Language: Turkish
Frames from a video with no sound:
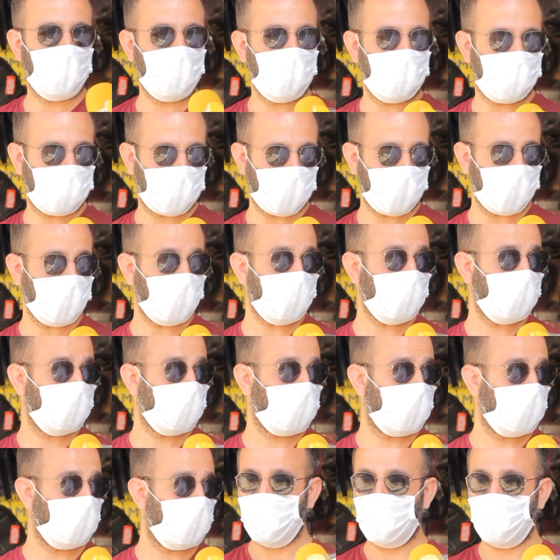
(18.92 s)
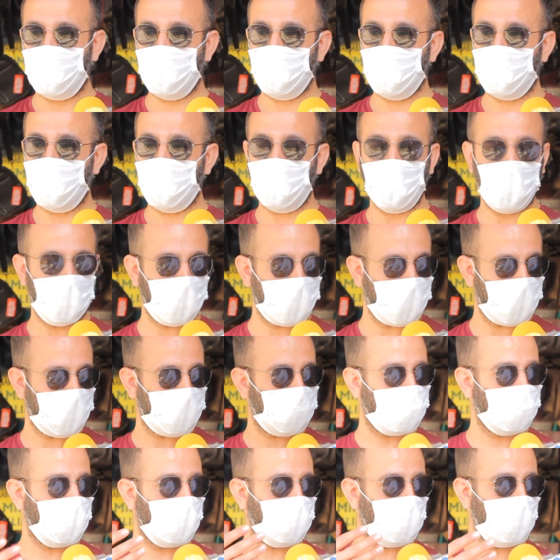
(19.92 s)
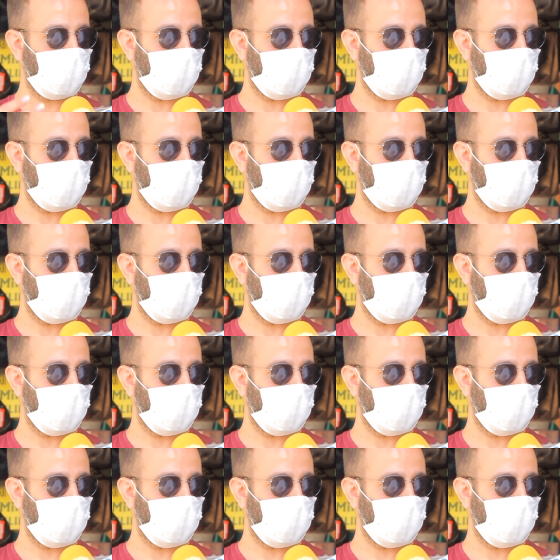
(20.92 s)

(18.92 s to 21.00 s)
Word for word: İnsan yapımı. E çünkü Bill Gates bunu